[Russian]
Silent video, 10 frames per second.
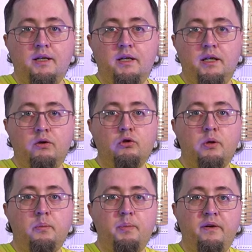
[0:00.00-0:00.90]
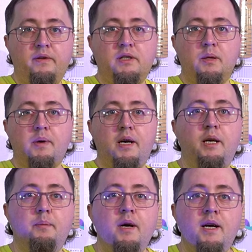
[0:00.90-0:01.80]
для того, чтобы появился
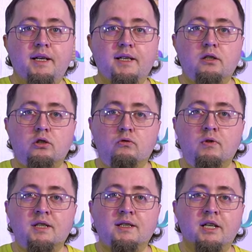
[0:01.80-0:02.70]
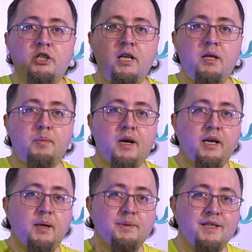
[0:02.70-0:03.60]
прогиб. Если же у вас изначально
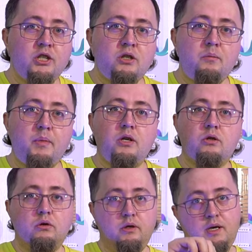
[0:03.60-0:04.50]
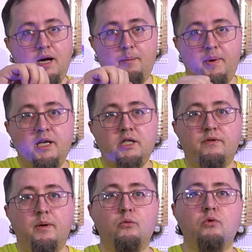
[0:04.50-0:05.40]
прогиб слишком большой, опять же,
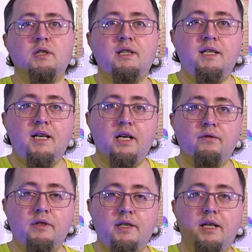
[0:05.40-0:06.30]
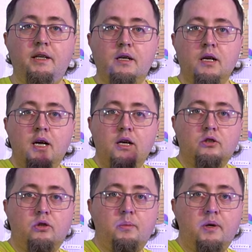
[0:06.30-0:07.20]
вам нужно затягивать анкер,
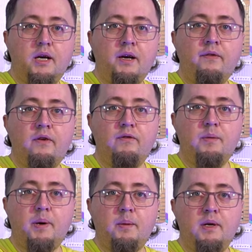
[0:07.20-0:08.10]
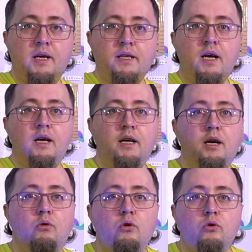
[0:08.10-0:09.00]
чтобы гриф выпрямлять.
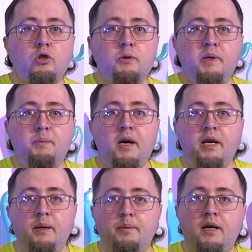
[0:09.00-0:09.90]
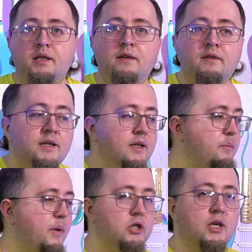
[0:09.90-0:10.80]
Какой должен быть прогиб? Когда вы
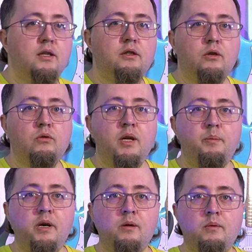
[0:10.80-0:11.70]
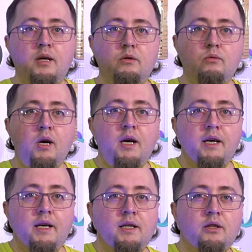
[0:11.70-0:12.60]
прижали струну на первом ладу
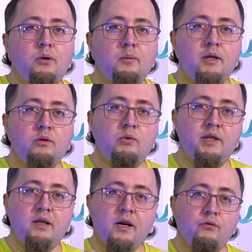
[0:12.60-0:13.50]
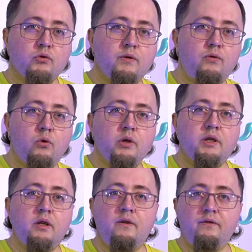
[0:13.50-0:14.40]
и на том ладу, где гриф уже
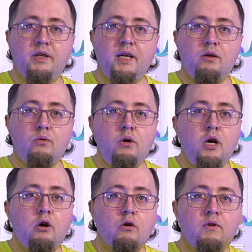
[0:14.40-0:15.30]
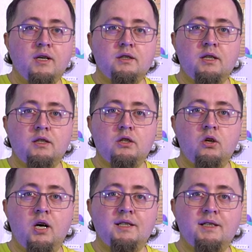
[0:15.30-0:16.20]
входит в деку, у вас
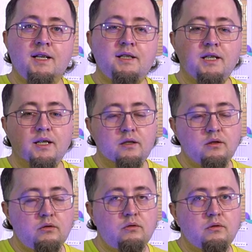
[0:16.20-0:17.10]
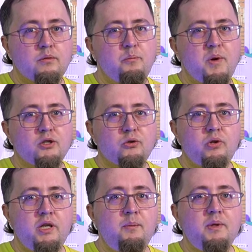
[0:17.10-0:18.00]
должно остаться, ну,
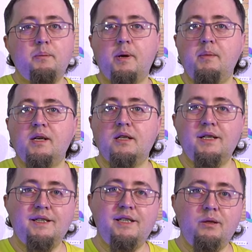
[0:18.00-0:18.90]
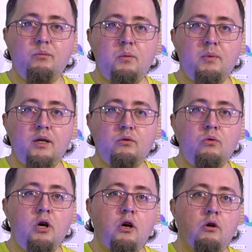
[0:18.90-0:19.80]
между ними, например, на седьмом
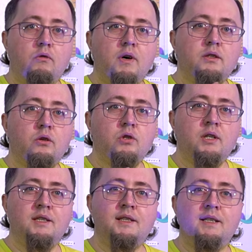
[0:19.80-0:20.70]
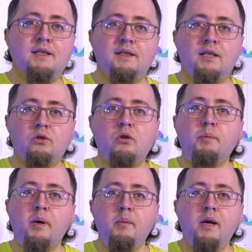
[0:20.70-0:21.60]
ладу, у вас должен остаться зазор
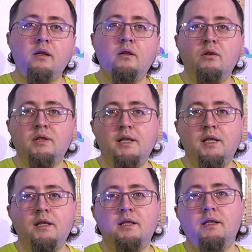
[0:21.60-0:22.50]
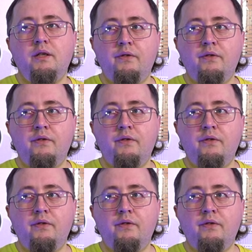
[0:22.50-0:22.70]
примерно 0,2